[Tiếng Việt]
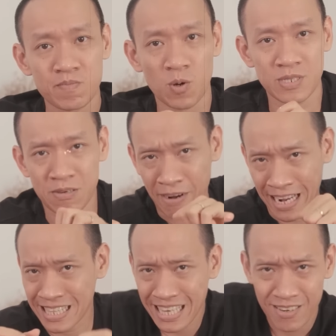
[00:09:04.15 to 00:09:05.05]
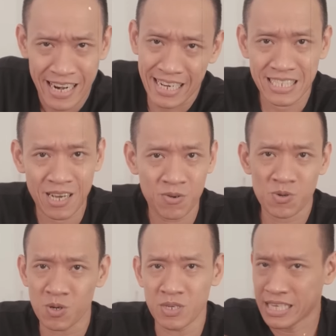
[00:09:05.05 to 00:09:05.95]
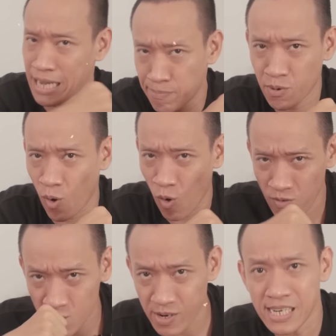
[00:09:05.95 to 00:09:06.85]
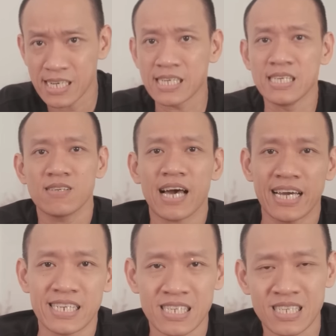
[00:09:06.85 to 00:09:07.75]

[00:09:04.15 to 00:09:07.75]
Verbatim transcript: tôi sẽ vặn tay nó ra đằng sau rồi thì kẹp cổ và khóa ghi nó lại,